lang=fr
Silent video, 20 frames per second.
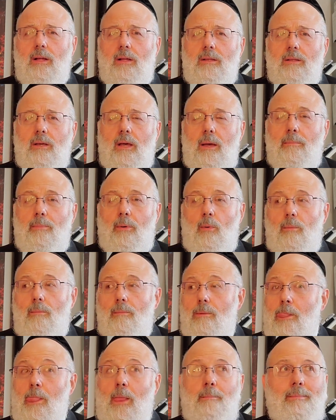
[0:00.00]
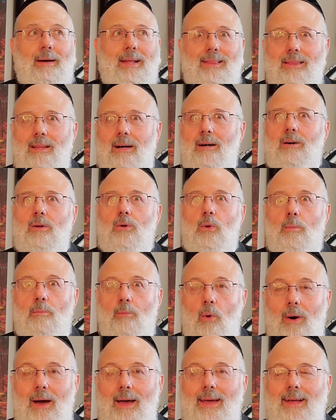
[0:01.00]
Très bon. Maintenant, le
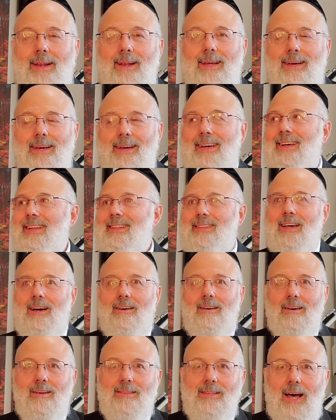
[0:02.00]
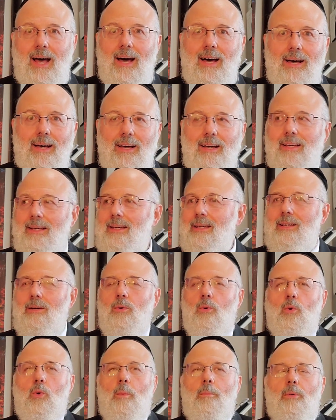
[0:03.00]
moël était en retard et
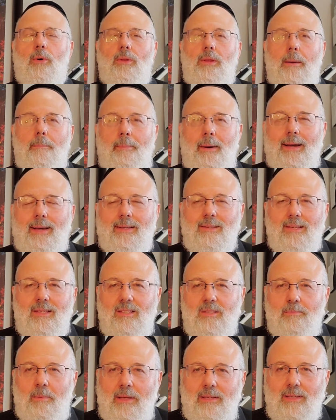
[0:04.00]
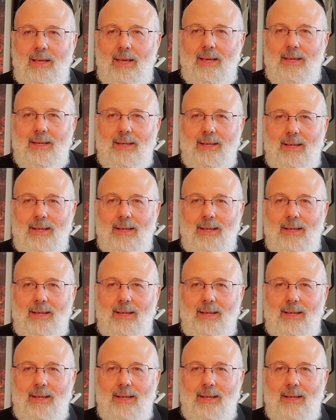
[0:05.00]
on ne comprenait pas qu'est-ce qui se passait.